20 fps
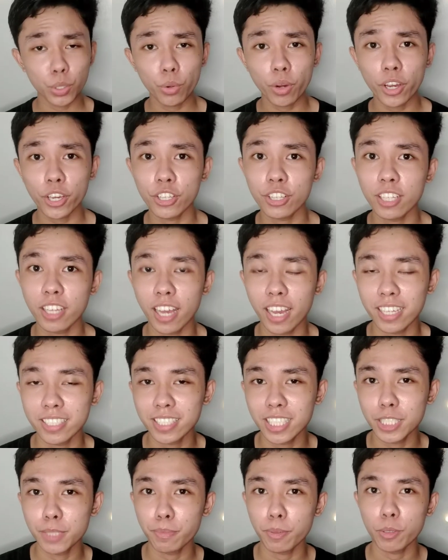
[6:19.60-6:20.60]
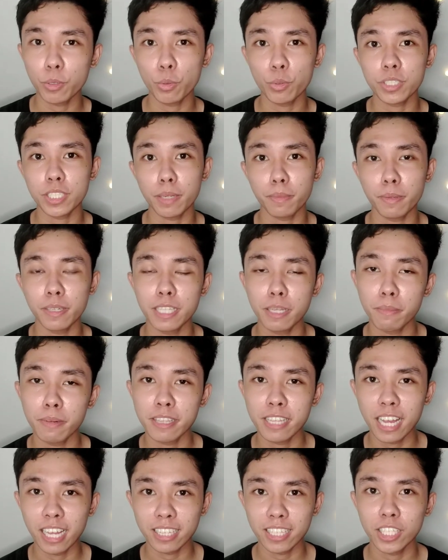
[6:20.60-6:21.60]
So ngayon guys is pag-uusapan
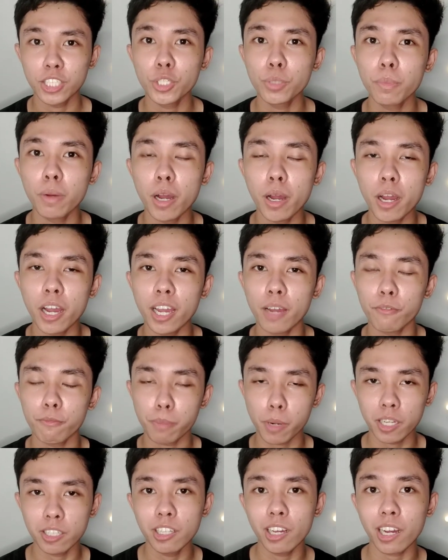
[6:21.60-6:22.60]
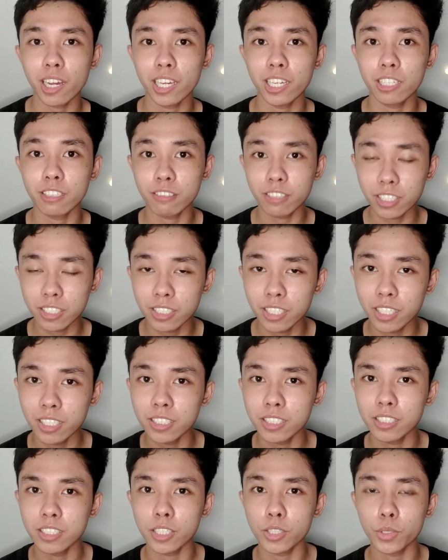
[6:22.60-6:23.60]
naman natin yung mga product
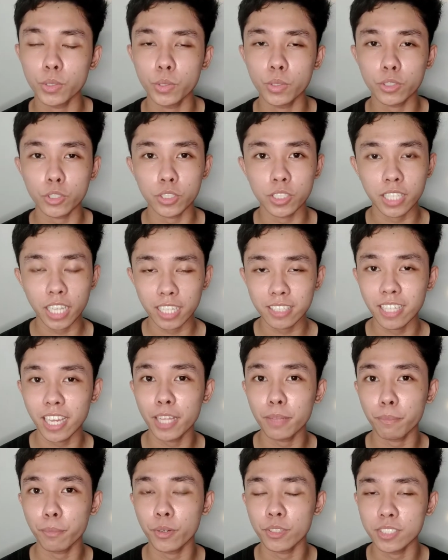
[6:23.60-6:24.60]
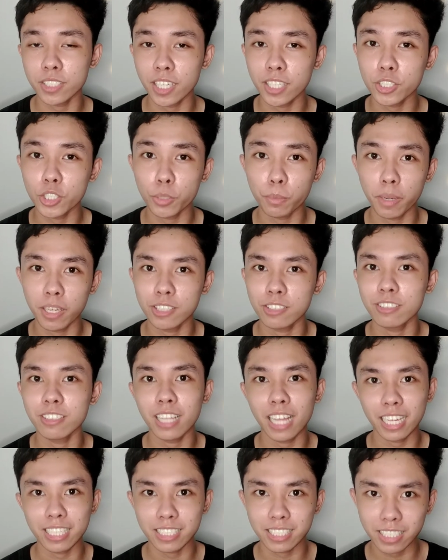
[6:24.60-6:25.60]
ingredients nitong 98% tomato
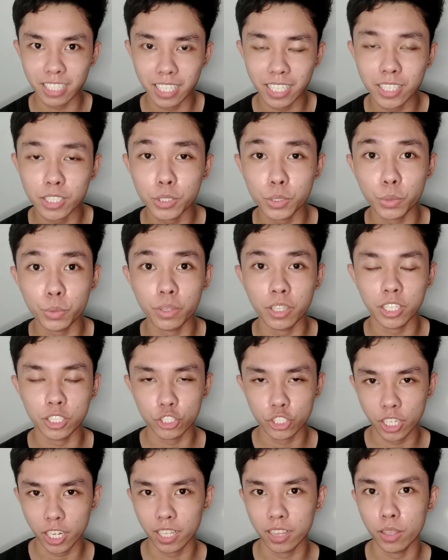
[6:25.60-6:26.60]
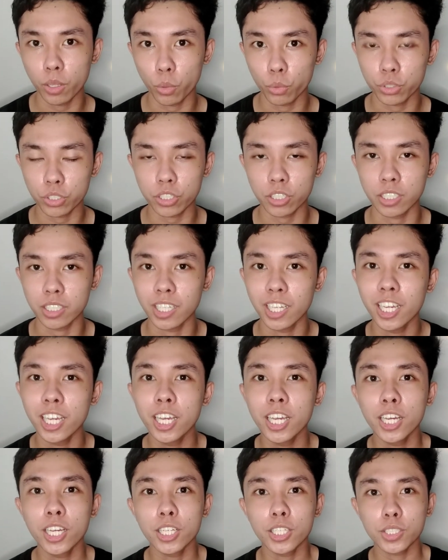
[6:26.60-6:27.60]
glass skin soothing gel lotion.
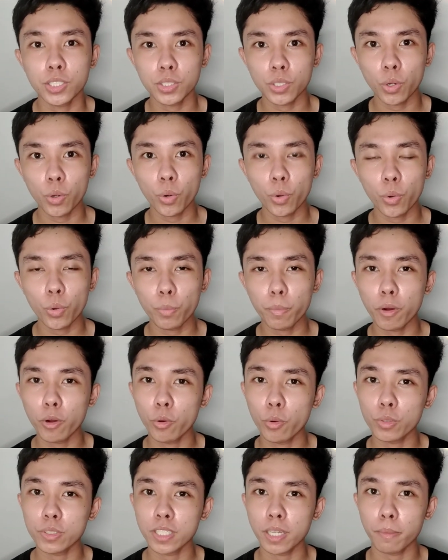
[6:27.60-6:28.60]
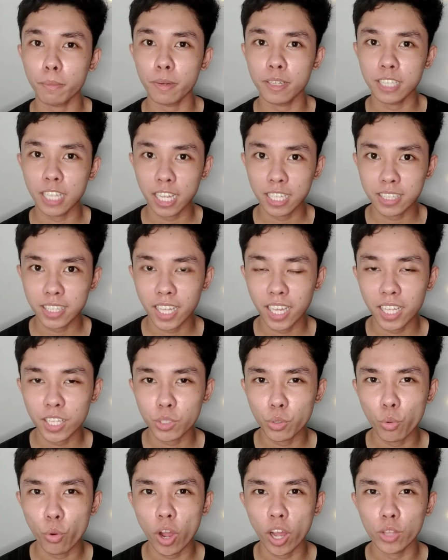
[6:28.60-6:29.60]
So pag-uusapan
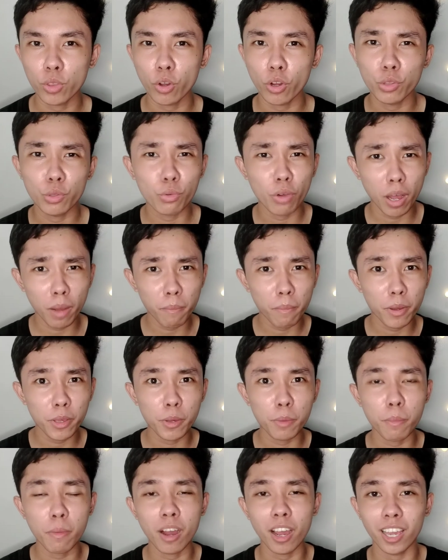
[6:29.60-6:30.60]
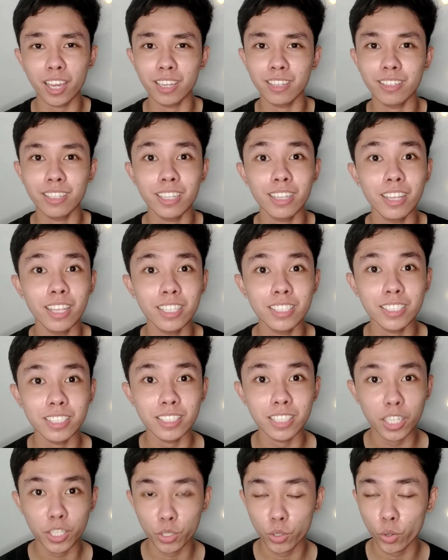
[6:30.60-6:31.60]
natin kung ano-ano nga ba yung mga
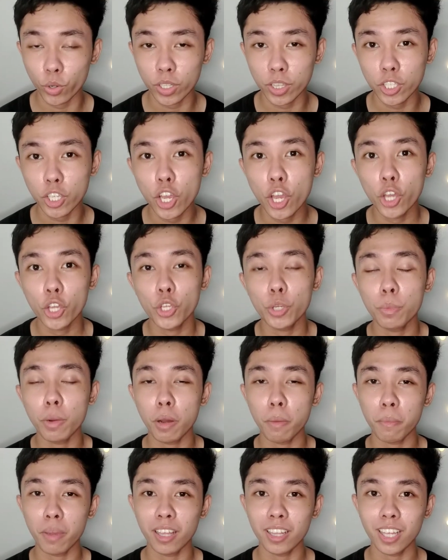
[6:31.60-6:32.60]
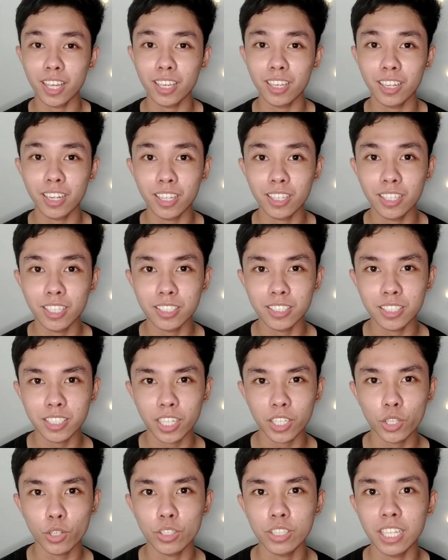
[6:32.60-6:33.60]
ingredients na yon, yung mga main ingredients
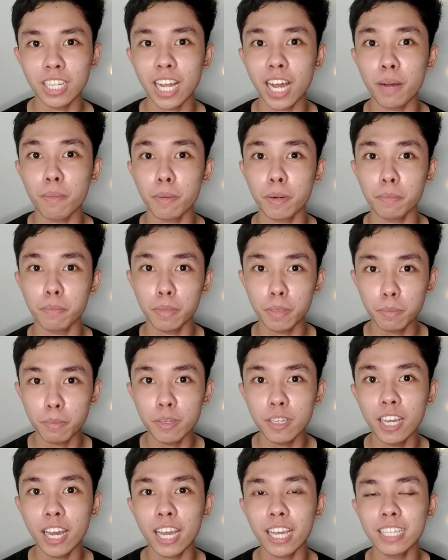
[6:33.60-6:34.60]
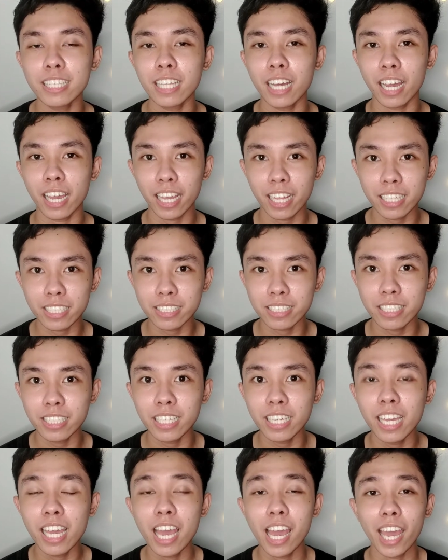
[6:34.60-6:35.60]
na yon na nakapagbibigay ng
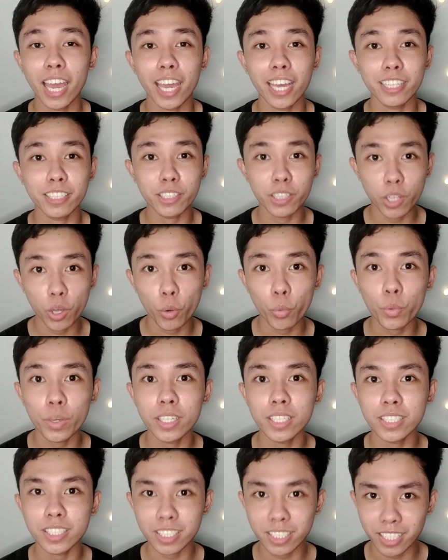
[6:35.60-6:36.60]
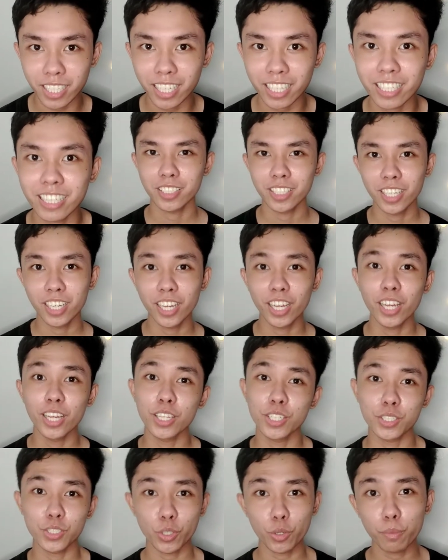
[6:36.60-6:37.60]
healthy and glowing skin.
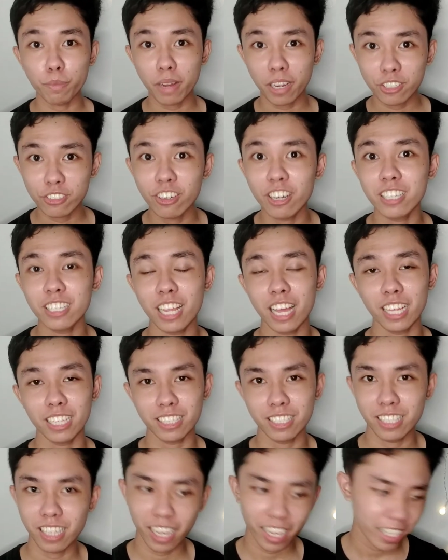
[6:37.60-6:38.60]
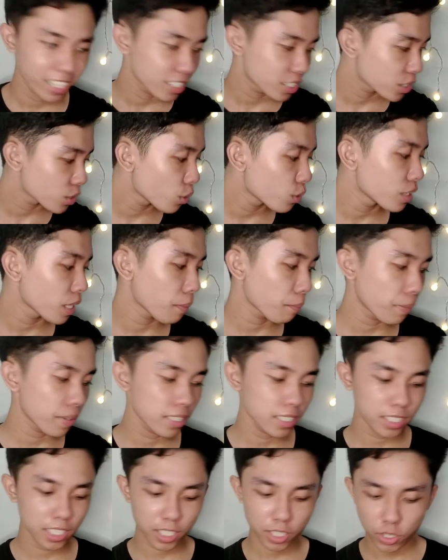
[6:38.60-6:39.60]
So bago ang lahat guys, so
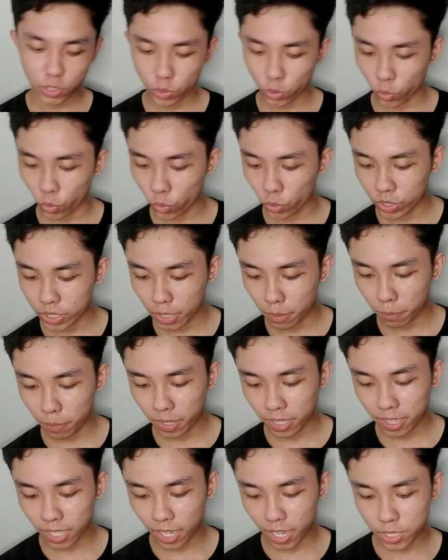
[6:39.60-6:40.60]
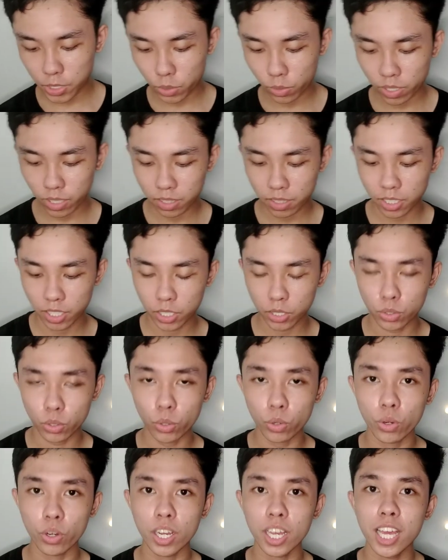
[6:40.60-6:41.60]
napansin ko na may nakasulat
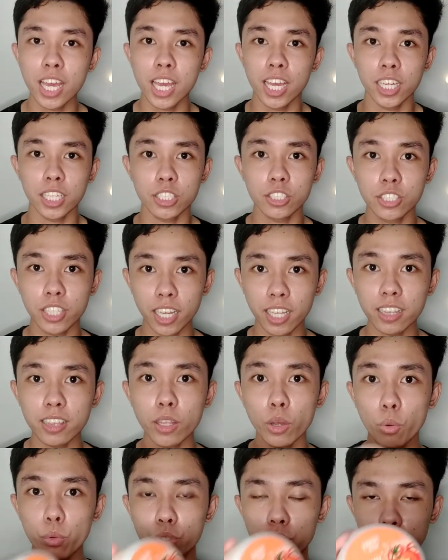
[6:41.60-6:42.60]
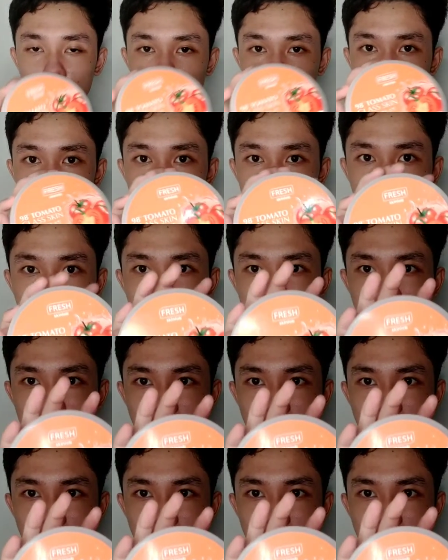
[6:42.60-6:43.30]
ditong gel lotion.